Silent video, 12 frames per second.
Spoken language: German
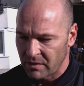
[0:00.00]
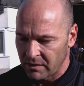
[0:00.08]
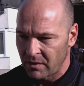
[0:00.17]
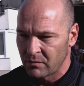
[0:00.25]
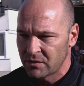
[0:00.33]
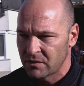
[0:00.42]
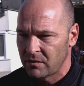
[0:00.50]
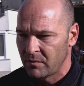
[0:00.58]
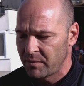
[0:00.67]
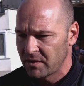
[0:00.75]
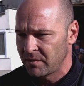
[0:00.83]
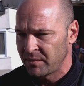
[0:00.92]
ein großes
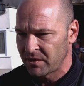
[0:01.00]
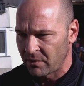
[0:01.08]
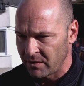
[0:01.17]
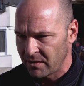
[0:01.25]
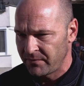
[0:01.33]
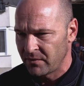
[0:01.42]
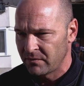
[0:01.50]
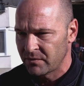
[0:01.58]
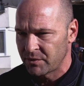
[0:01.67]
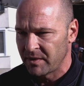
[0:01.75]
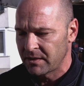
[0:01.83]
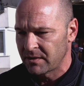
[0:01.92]
Lob an die Betreuer von
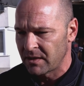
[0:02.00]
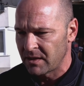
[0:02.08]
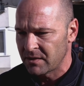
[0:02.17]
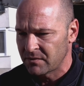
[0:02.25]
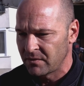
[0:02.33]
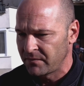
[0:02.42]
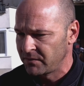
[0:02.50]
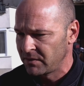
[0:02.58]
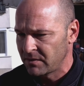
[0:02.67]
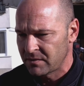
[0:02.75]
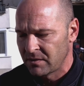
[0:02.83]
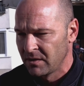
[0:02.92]
Schwächer Tranersdorf, die
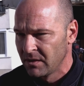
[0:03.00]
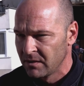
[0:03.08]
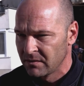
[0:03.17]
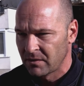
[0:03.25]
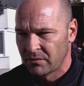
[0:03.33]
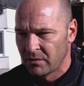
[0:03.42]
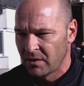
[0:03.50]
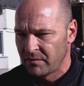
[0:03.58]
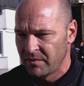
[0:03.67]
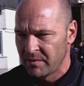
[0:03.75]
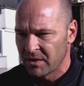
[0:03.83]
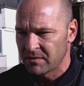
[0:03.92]
das
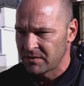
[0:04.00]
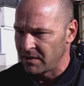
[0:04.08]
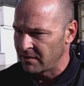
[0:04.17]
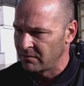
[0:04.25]
natürlich wie immer sehr